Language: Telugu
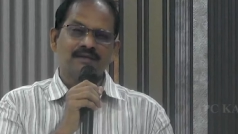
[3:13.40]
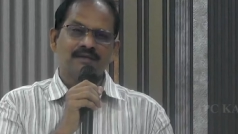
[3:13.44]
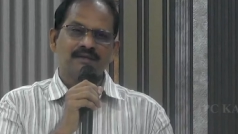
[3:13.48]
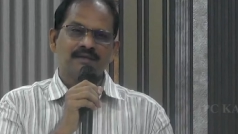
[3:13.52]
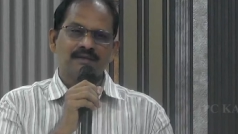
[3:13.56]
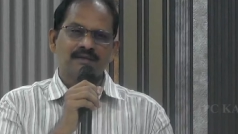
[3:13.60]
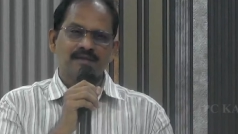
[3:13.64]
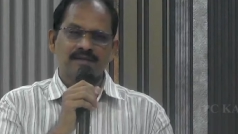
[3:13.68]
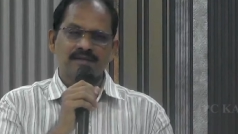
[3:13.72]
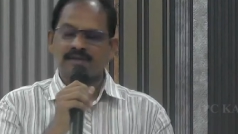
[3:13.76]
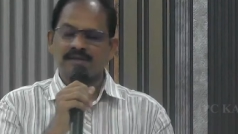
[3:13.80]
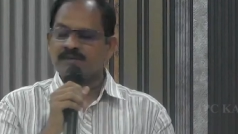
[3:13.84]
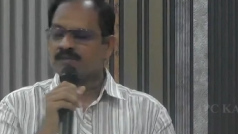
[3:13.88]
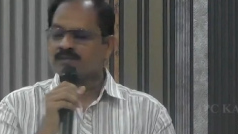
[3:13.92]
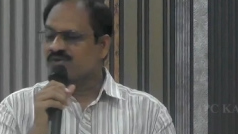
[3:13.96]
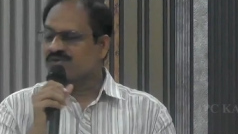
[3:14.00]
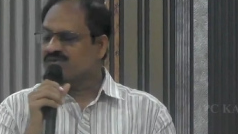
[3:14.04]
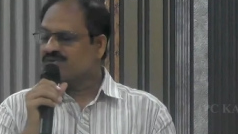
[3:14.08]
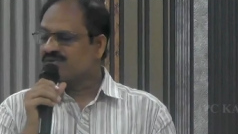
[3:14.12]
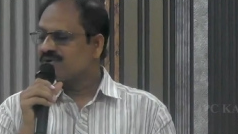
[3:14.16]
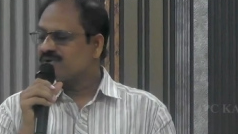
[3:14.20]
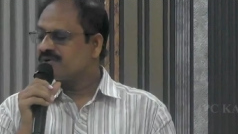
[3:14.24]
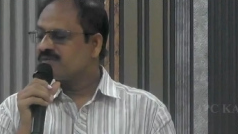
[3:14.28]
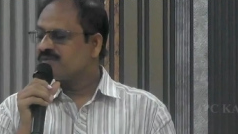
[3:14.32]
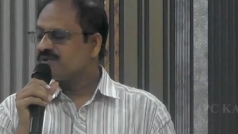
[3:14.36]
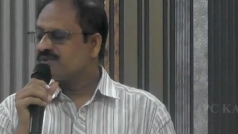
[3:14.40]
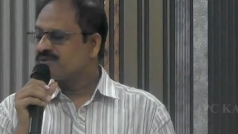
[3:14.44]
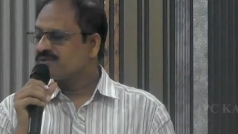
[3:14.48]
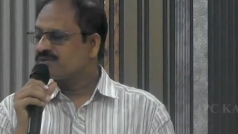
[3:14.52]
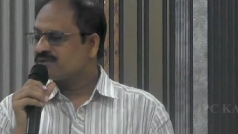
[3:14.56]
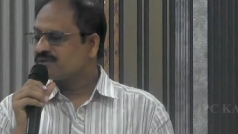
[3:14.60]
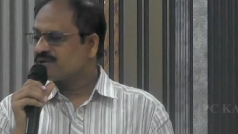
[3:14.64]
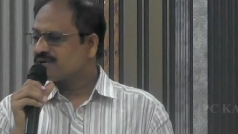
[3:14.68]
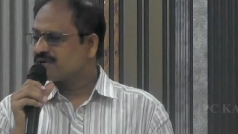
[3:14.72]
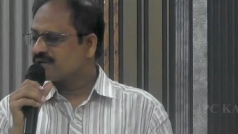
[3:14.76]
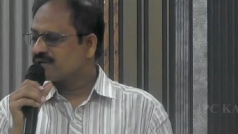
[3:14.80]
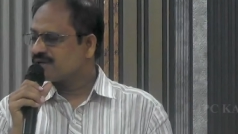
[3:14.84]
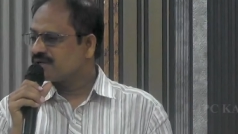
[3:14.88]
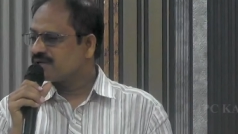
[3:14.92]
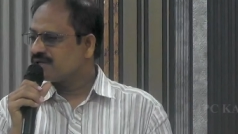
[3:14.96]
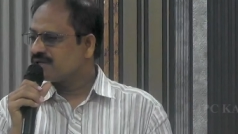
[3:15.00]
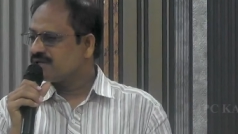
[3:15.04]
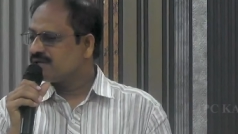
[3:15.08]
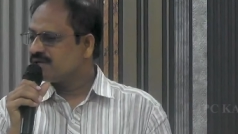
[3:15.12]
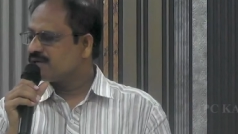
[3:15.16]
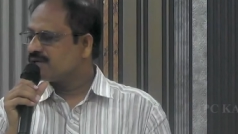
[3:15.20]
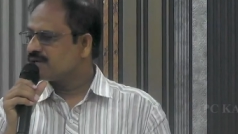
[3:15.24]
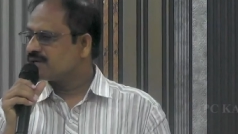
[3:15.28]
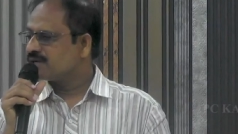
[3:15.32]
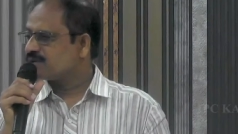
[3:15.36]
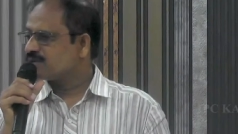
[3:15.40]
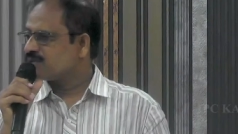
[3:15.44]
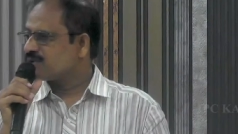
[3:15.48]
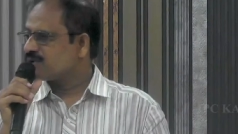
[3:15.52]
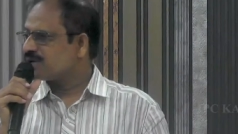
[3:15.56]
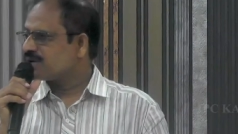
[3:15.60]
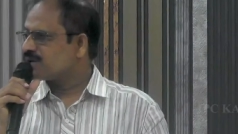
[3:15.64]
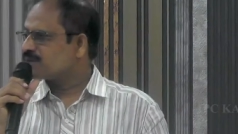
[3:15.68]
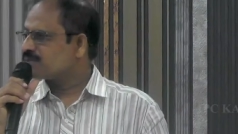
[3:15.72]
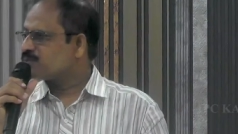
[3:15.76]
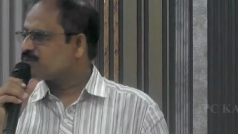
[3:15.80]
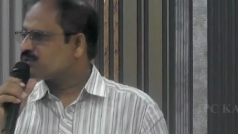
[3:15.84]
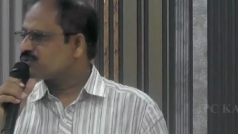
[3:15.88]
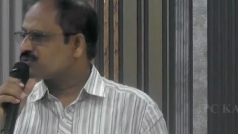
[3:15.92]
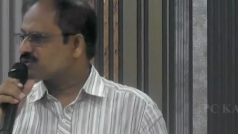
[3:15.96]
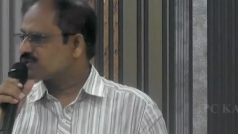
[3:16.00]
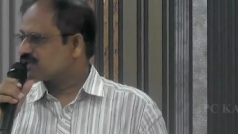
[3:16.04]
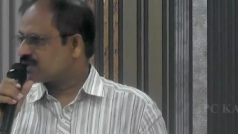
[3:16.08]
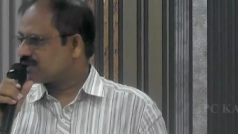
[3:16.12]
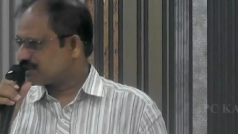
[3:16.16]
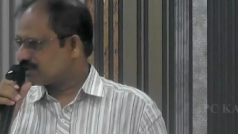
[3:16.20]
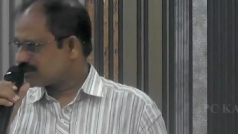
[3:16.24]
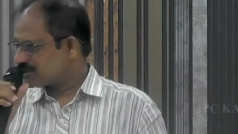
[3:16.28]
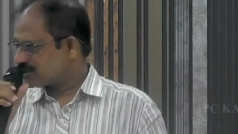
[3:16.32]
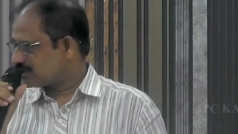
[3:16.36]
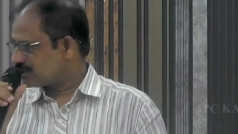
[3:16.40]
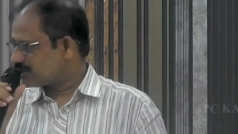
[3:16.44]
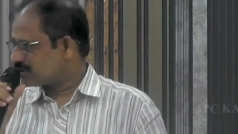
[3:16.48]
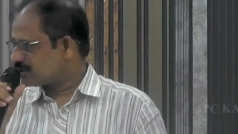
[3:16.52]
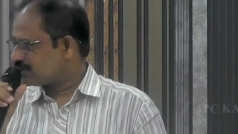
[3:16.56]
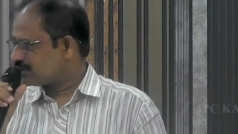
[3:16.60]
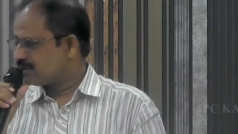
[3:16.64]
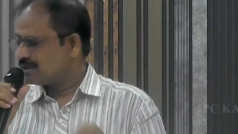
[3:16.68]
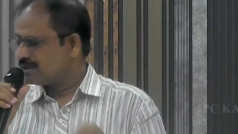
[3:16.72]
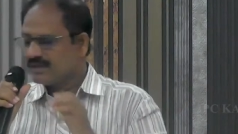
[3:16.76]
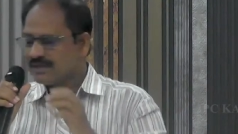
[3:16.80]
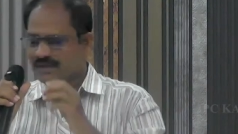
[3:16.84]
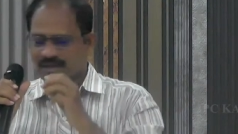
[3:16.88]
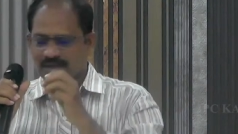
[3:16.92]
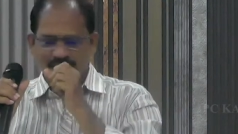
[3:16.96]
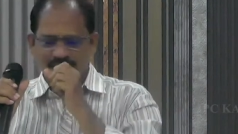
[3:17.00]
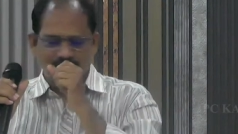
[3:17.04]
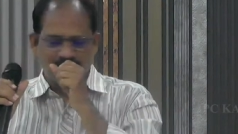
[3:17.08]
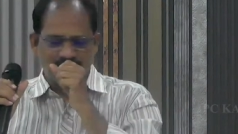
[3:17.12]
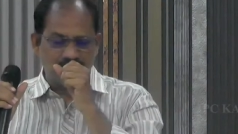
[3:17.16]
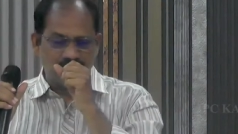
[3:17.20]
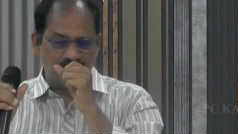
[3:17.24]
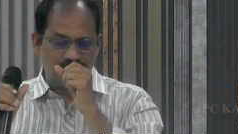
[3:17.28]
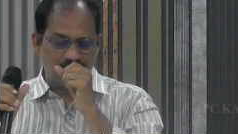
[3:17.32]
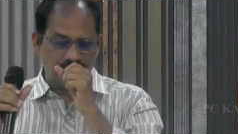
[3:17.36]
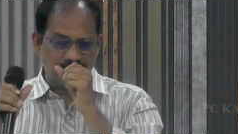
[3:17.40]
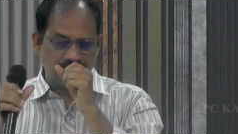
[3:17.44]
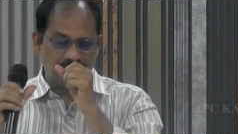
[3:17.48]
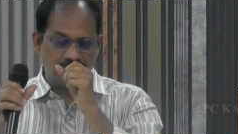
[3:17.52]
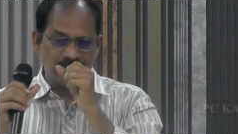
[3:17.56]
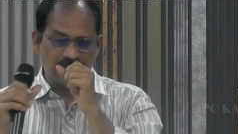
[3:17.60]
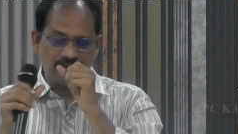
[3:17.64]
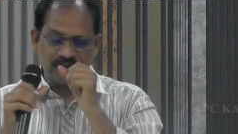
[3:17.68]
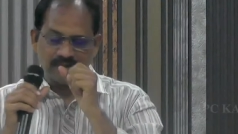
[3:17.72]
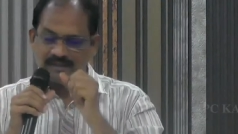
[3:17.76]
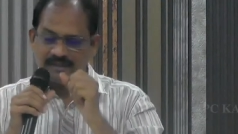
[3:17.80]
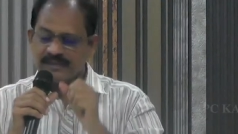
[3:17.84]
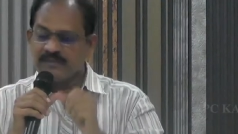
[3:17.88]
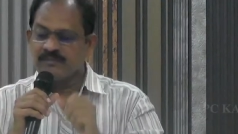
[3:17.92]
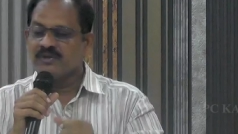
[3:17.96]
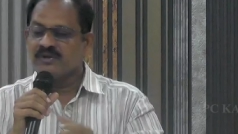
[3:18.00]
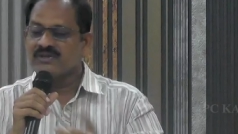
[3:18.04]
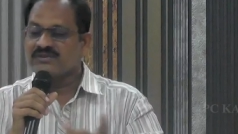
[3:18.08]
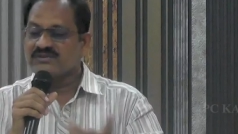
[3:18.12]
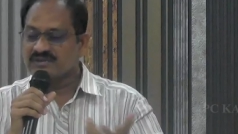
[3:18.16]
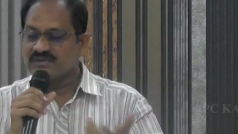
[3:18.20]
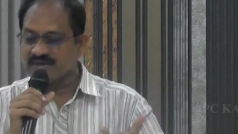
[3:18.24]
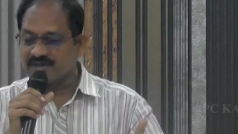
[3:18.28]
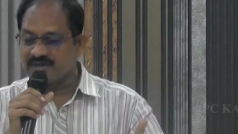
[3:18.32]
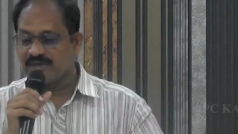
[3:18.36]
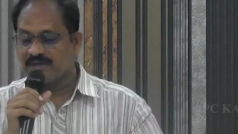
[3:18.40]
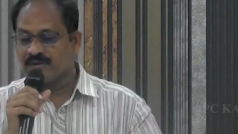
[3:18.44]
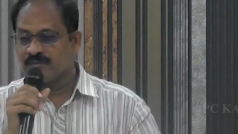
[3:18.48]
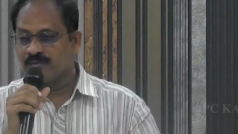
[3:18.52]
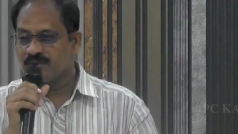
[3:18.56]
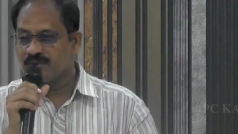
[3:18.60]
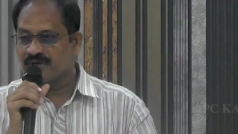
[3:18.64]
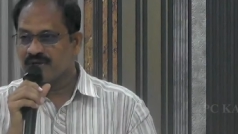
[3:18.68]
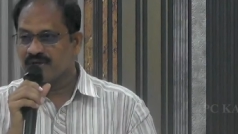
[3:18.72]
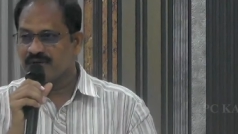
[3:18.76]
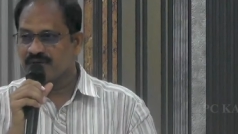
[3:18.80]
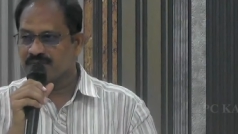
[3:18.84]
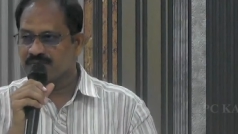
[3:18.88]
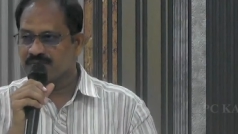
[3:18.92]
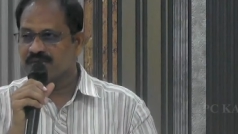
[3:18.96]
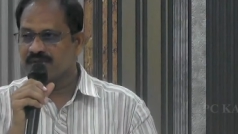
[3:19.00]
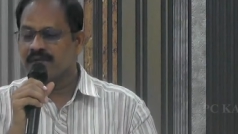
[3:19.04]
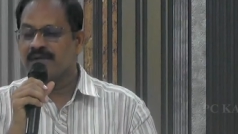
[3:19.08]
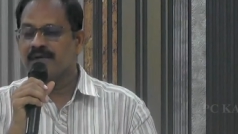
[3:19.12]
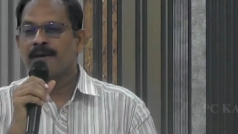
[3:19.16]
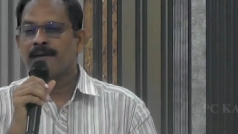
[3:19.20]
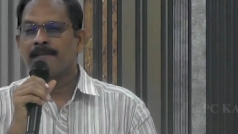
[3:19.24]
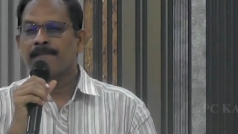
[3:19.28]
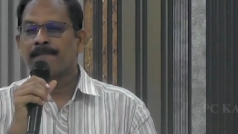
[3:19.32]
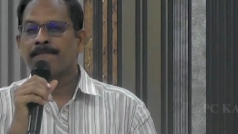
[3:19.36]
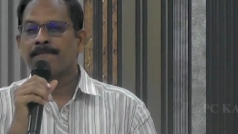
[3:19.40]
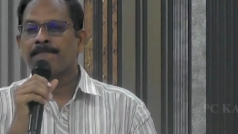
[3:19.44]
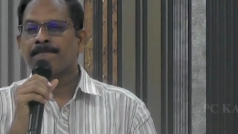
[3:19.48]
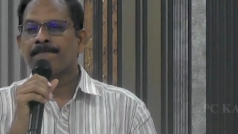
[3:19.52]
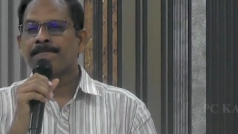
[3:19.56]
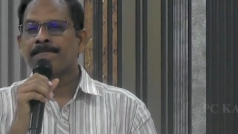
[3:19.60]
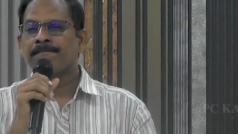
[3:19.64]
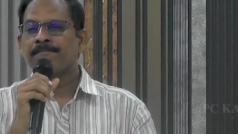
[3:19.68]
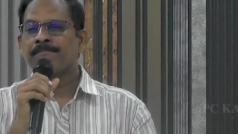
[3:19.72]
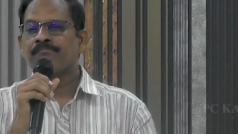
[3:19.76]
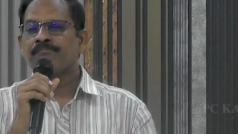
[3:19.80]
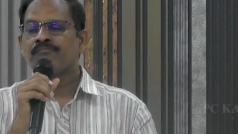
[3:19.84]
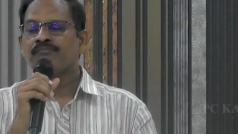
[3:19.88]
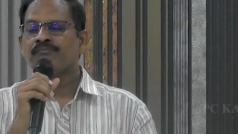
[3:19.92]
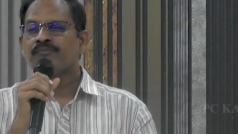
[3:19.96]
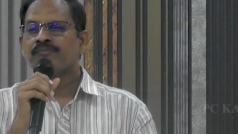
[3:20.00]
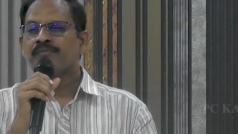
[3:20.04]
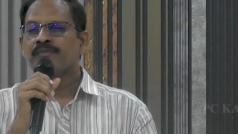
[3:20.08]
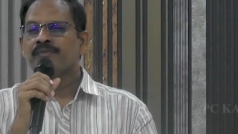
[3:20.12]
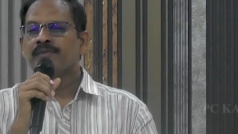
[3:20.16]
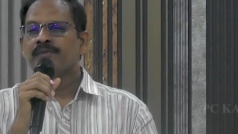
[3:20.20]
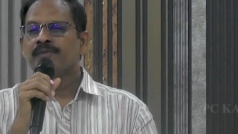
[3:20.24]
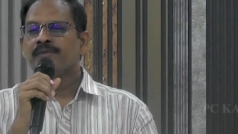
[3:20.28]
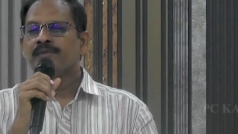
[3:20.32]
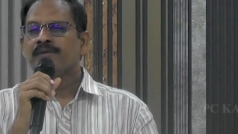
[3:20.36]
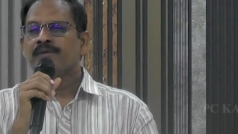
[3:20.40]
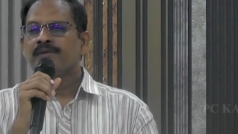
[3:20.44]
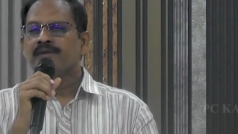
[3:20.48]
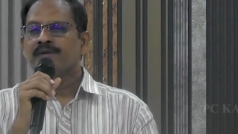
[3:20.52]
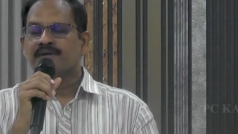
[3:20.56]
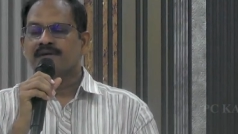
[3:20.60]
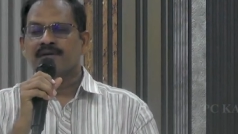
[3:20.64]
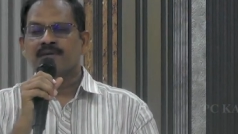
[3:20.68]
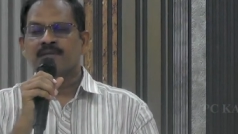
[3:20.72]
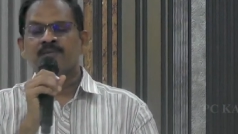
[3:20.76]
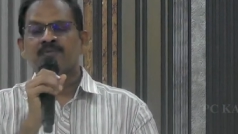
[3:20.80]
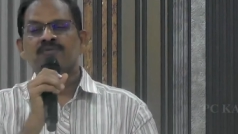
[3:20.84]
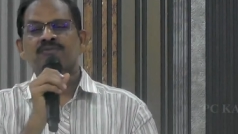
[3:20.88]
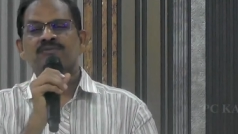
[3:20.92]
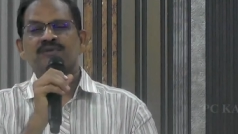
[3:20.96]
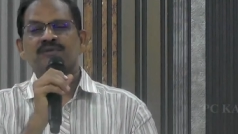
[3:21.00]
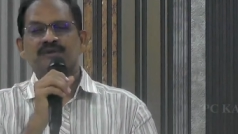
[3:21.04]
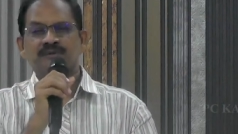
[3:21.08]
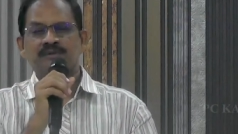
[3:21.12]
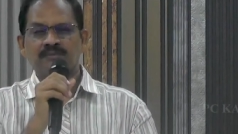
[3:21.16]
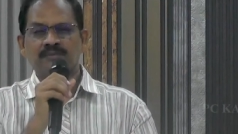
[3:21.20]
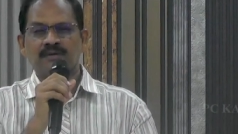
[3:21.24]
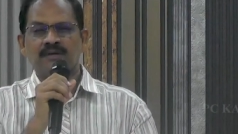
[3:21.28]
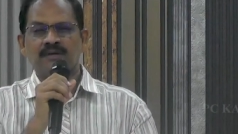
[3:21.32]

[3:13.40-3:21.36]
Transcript: అవి ముసలోడు పిలుస్తున్నాడు కానీ నీళ్ళన్న మొహం పోసిరా అంటారు అంటే మంచినీళ్ళు ఇమ్మని అడిగితే ఇక ముసలమ్మ